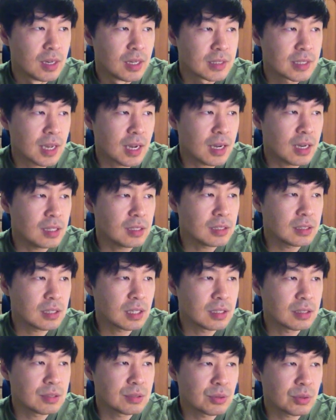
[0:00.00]
색깔
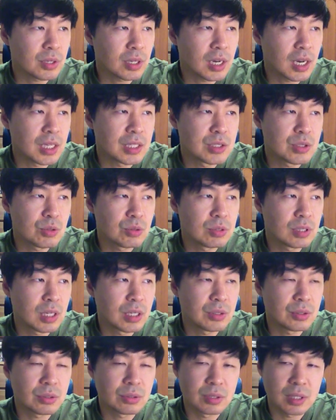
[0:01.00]
기타는 소리가 안
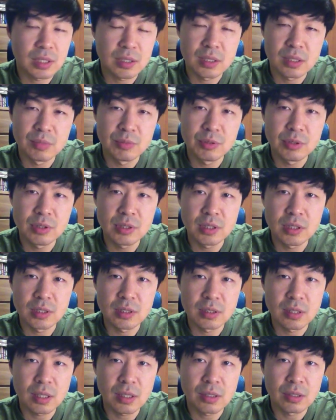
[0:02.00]
좋은가요? 라는 질문들이
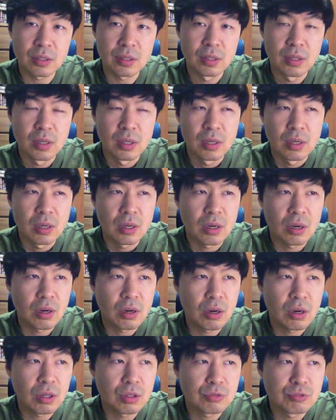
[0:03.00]
있는데요.
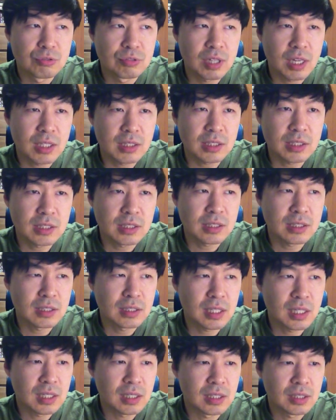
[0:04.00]
어, 두
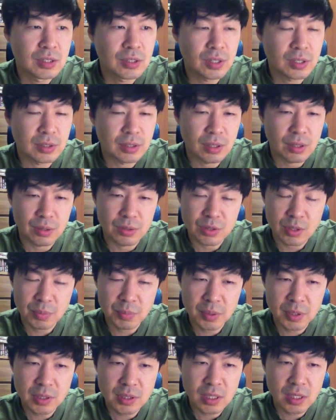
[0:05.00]
가지가 있는 것 같아요. 첫
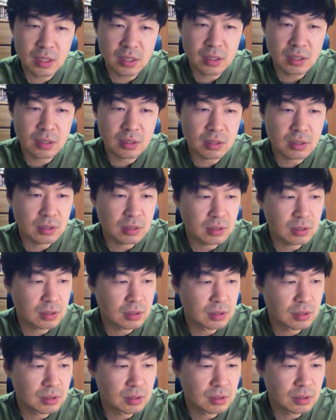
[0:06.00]
번째는
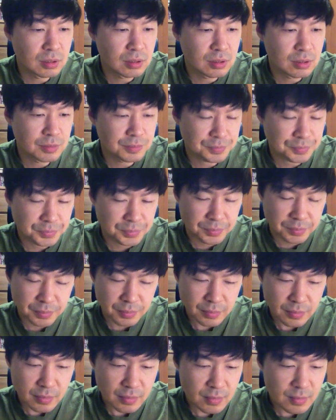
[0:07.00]
그
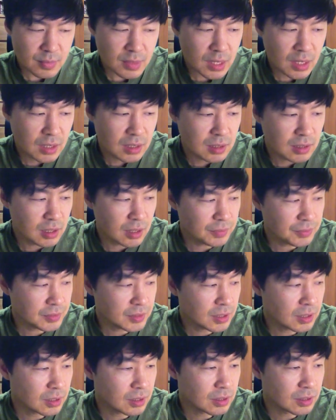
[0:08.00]

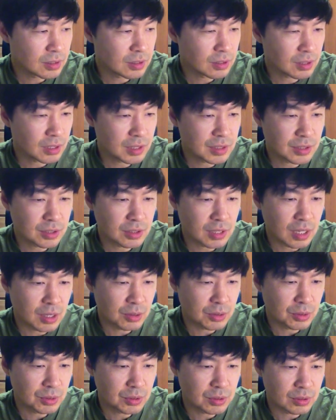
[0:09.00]
크래프터에서
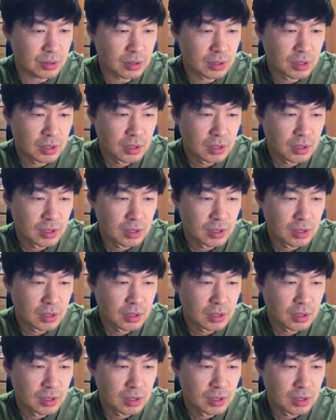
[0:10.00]
나온